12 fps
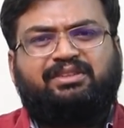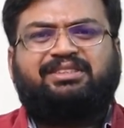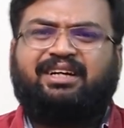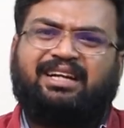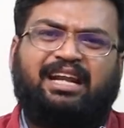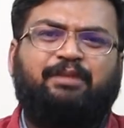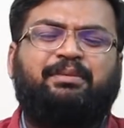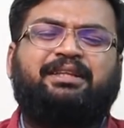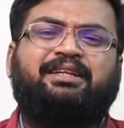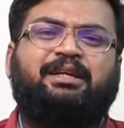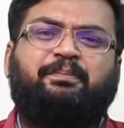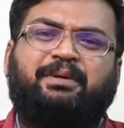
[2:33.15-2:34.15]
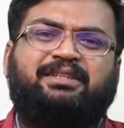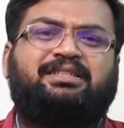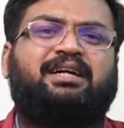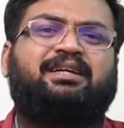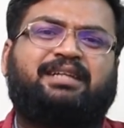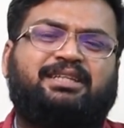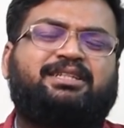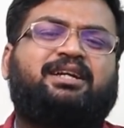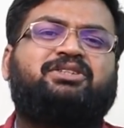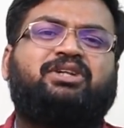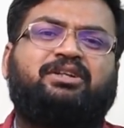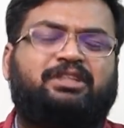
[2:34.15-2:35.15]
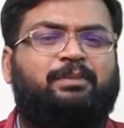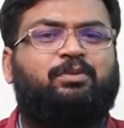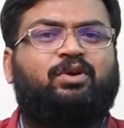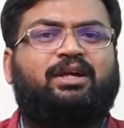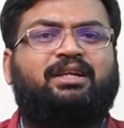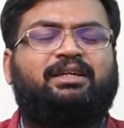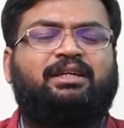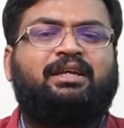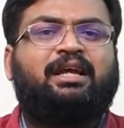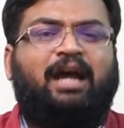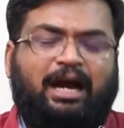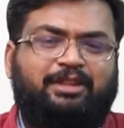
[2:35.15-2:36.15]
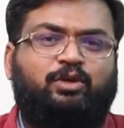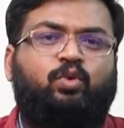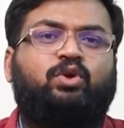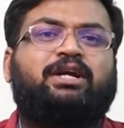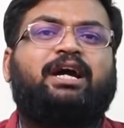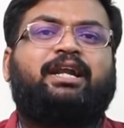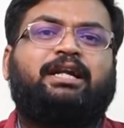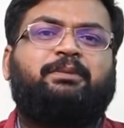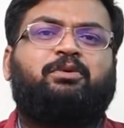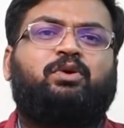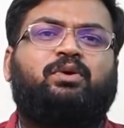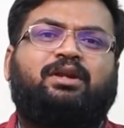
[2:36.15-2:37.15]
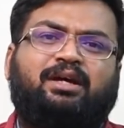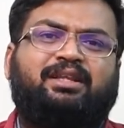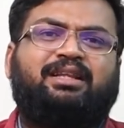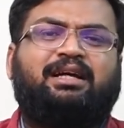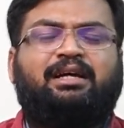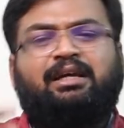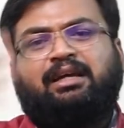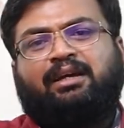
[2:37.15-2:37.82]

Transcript: ஷர்ட்லாம் பார்த்தீங்கன்னா பெருசாக கசங்கின ஷர்ட் தான் போடுறாரு அந்த ஊர்க்காரர் என்ன போடுவாரோ அதுதான்